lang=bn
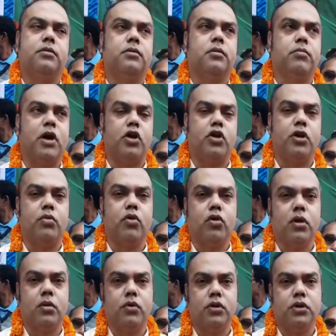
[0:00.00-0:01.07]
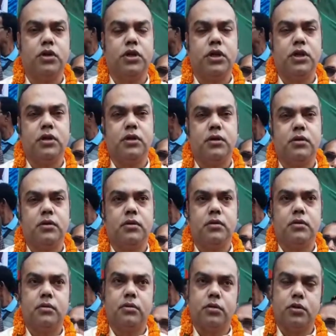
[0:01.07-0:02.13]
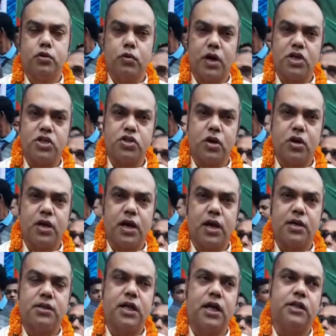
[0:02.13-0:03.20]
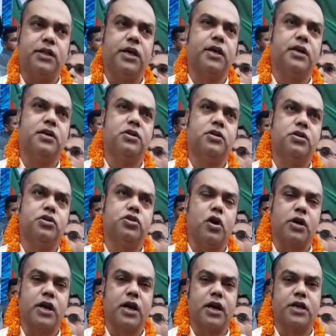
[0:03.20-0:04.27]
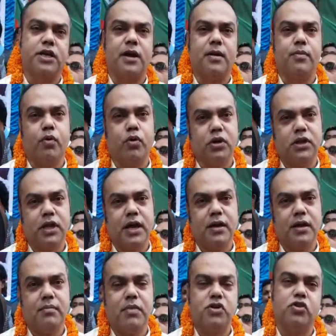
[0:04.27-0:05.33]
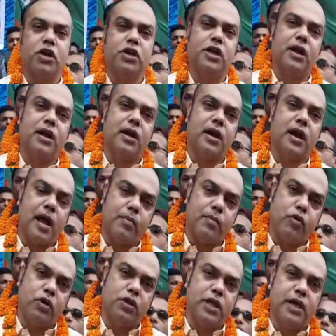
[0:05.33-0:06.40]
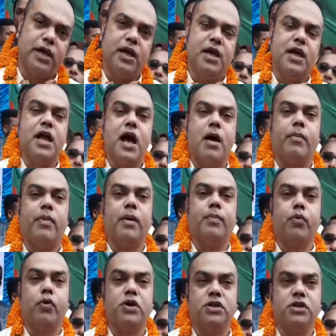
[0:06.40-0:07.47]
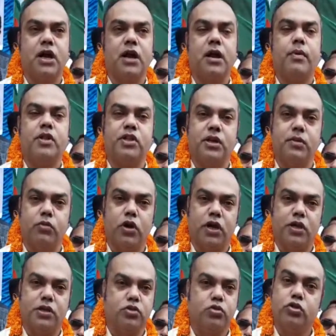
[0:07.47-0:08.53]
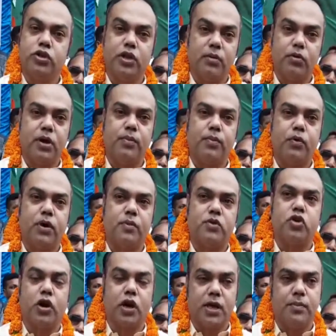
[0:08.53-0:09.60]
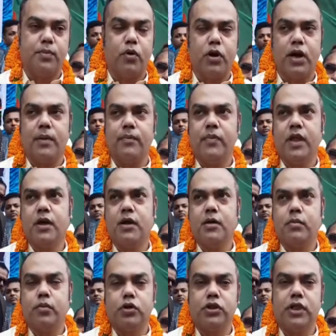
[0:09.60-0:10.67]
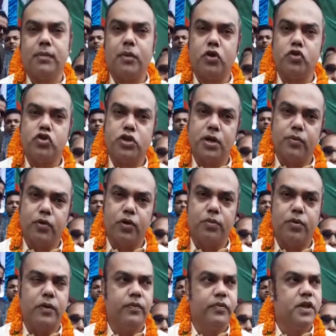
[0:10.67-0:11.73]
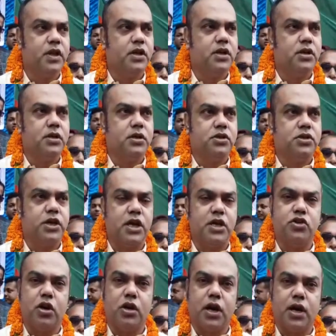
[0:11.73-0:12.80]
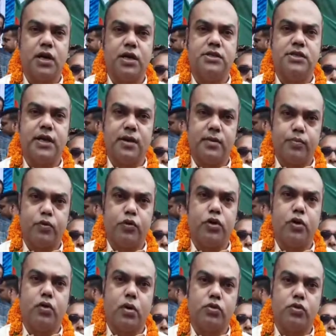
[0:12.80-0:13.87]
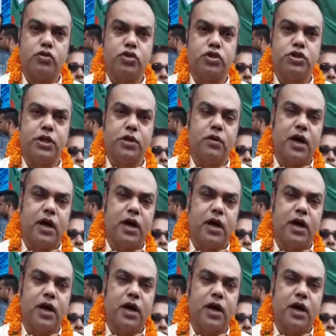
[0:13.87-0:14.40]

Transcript: মাননীয় মুখ্যমন্ত্রীর দুয়ারের সরকার তাতে সরকারকে যারা ভোট দেয় বা সরকার যারা না ভোট দেয় আমরা পরিষ্কার আমরা তৃণমূলকে শুধু তৃণমূলের প্রোগ্রাম সরকারি প্রোগ্রাম প্রত্যেক মানুষকে বলবো সেই সরকারের যে প্রদেয় কর্মসূচি যেগুলো